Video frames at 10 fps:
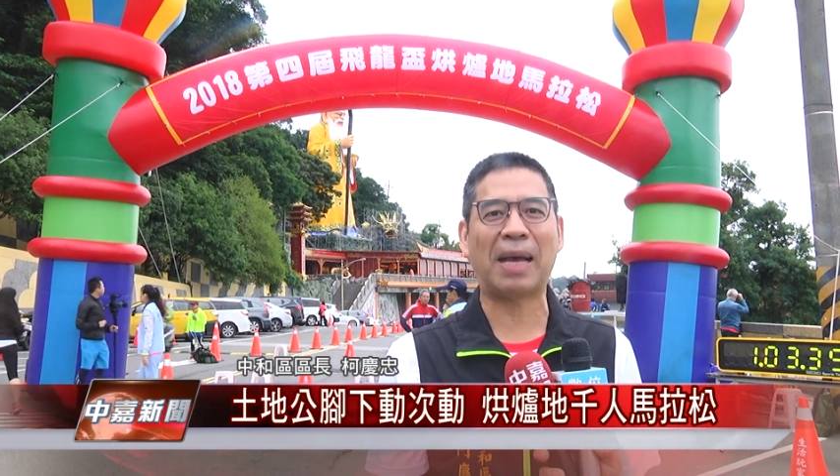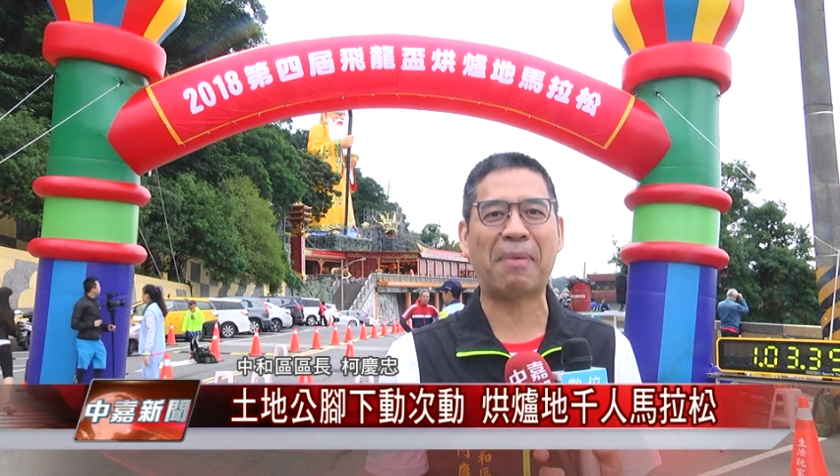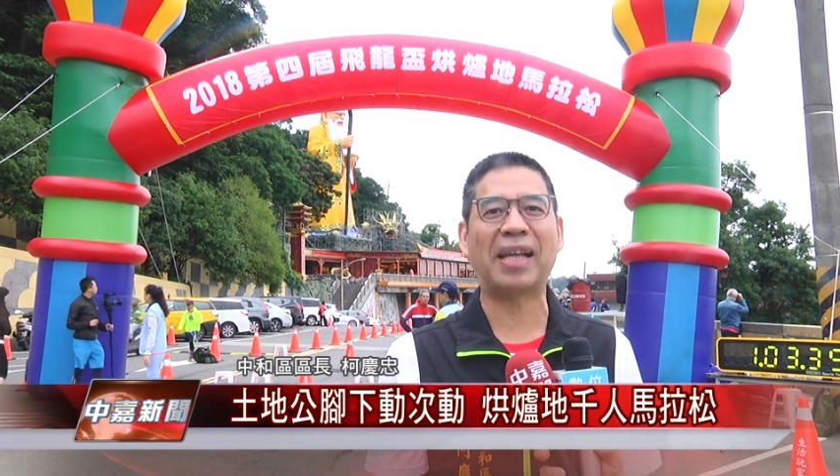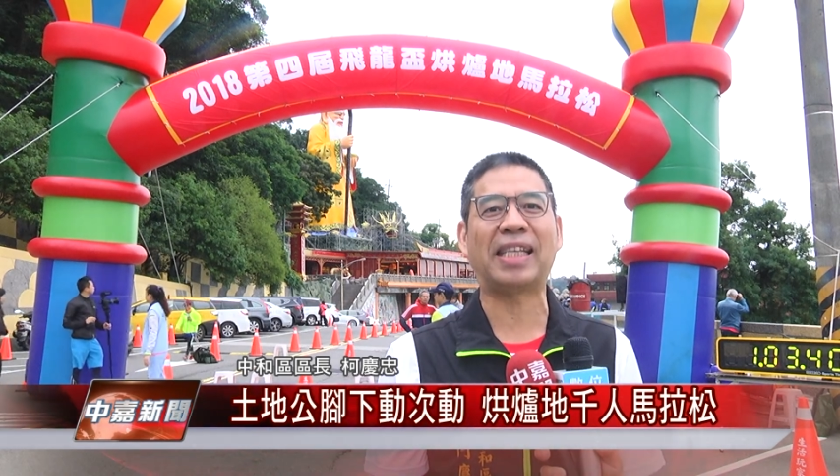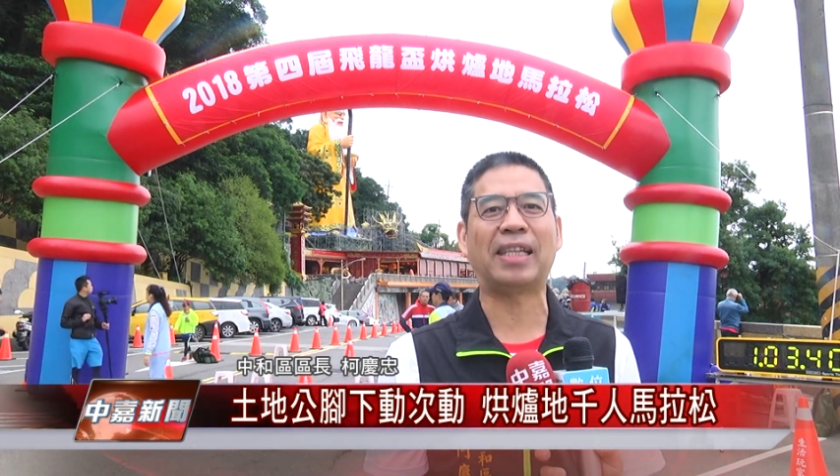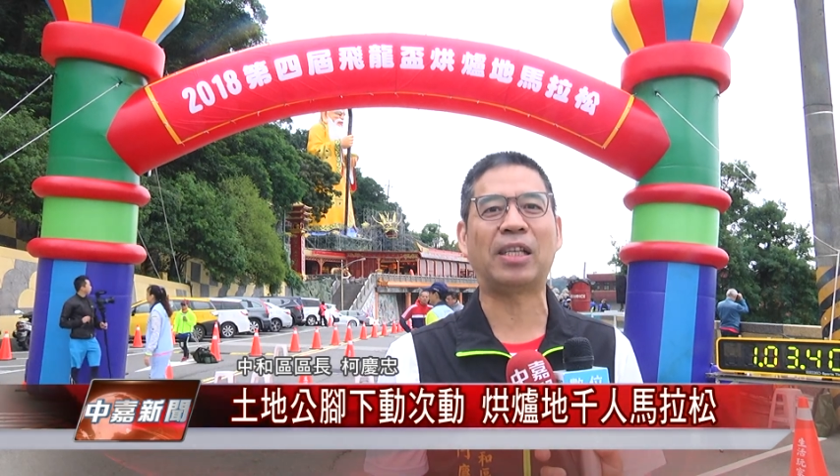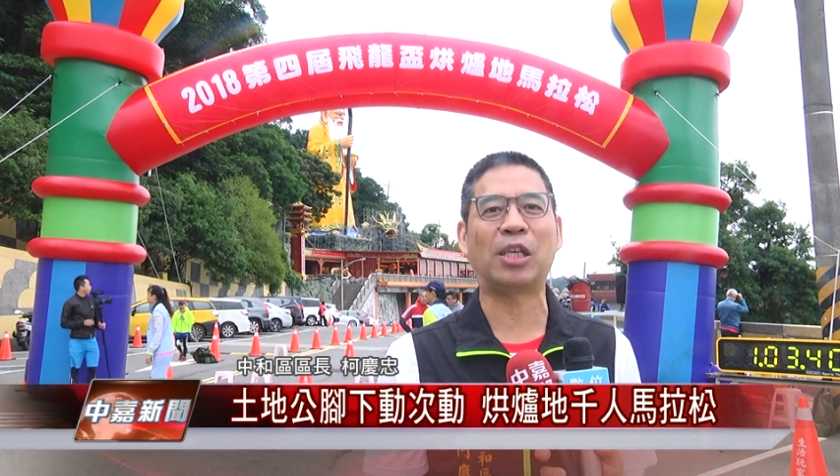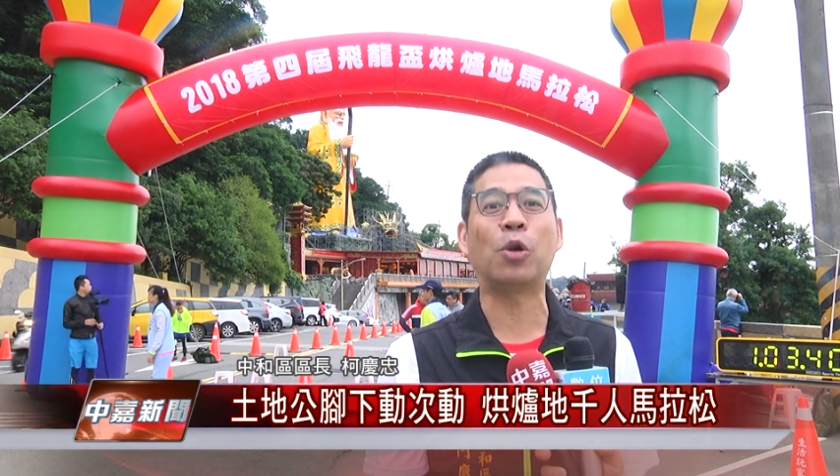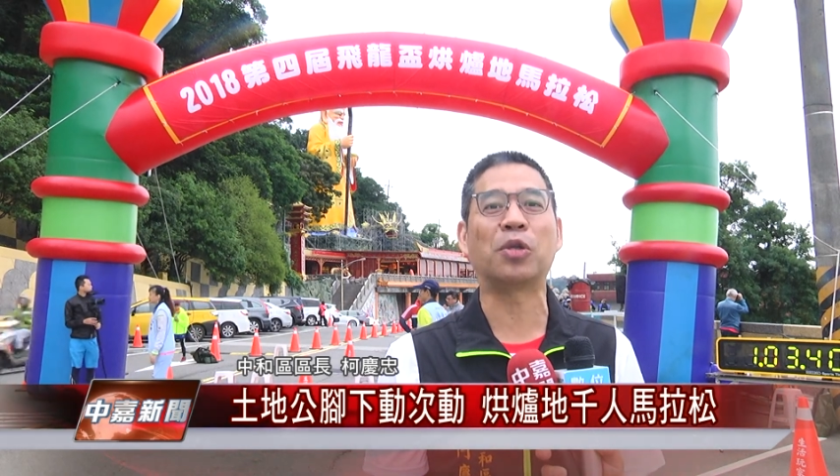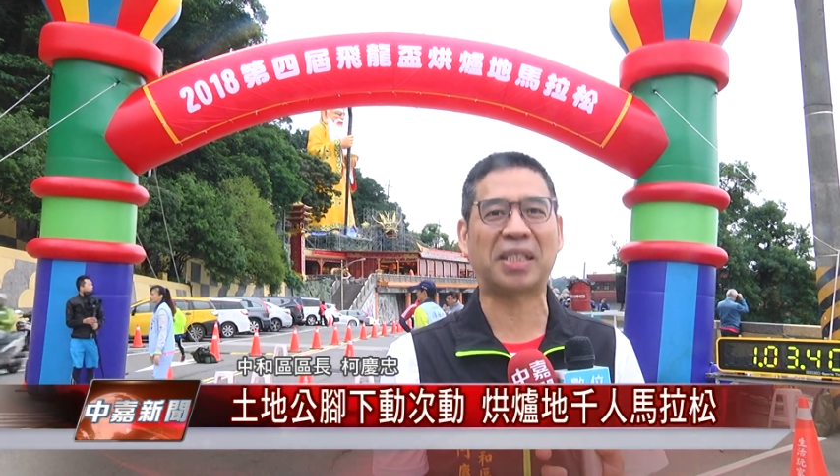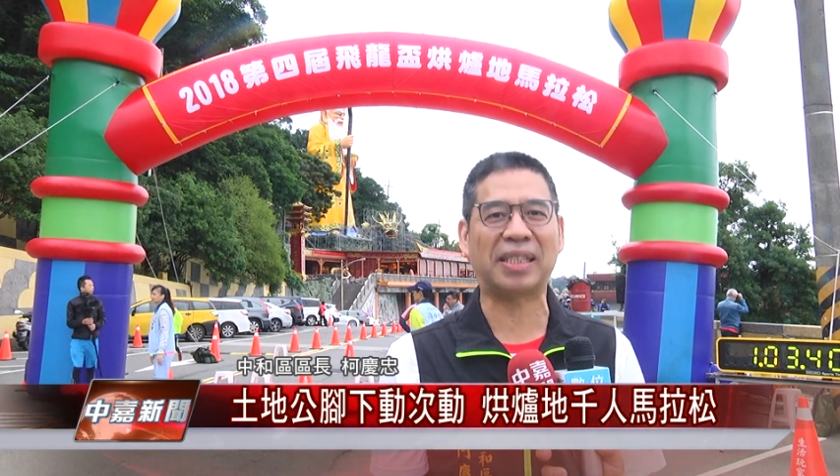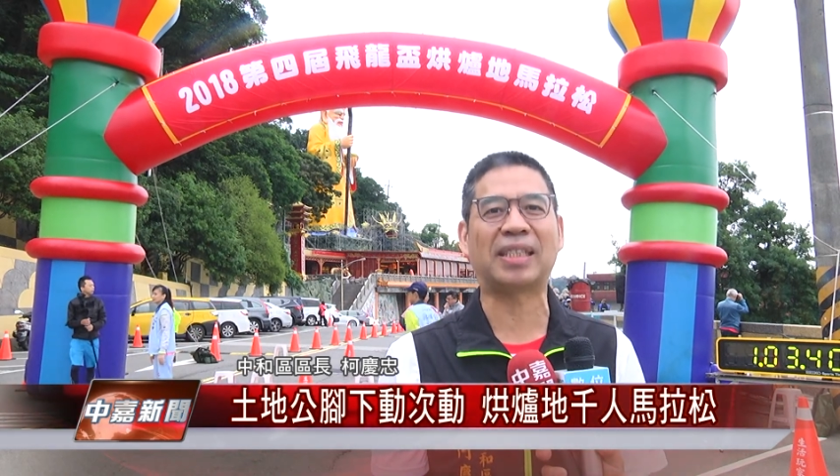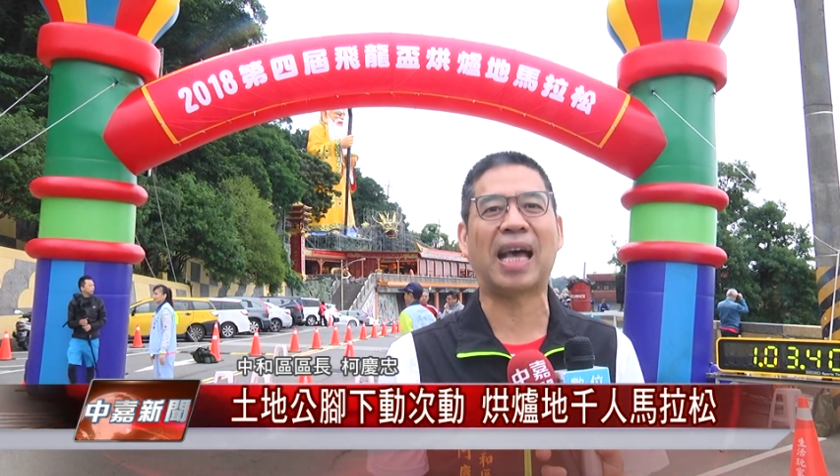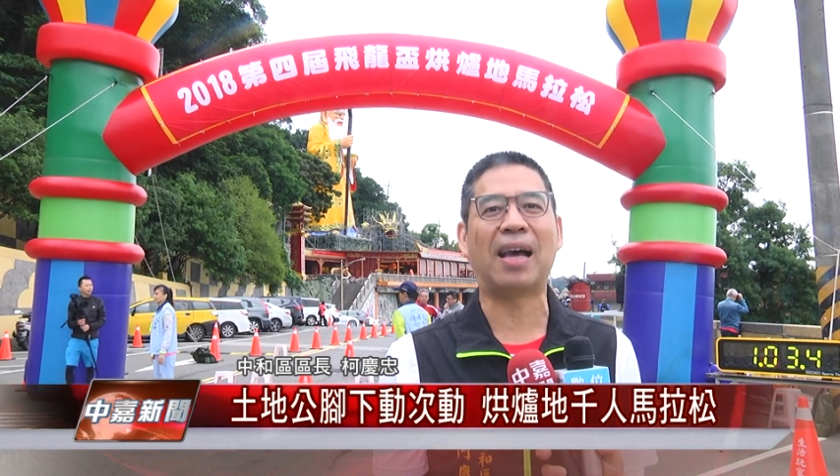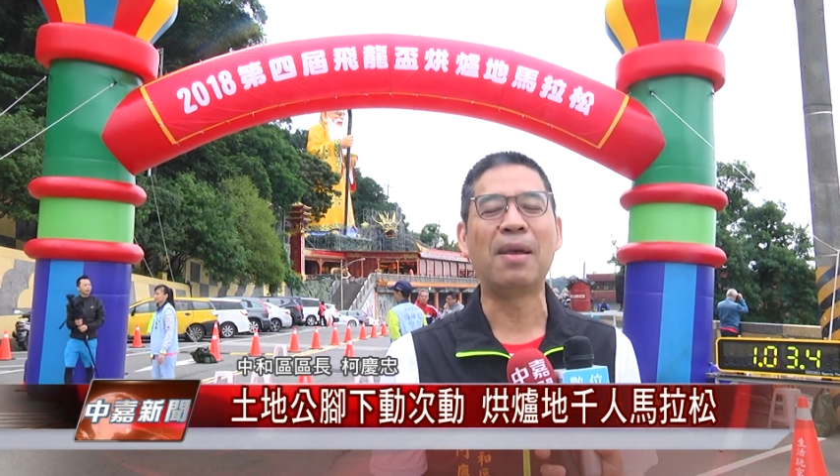概八点，一共有四
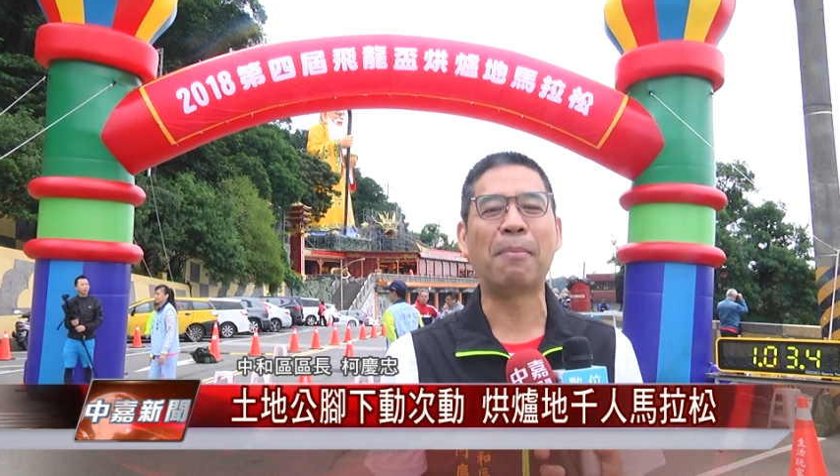场，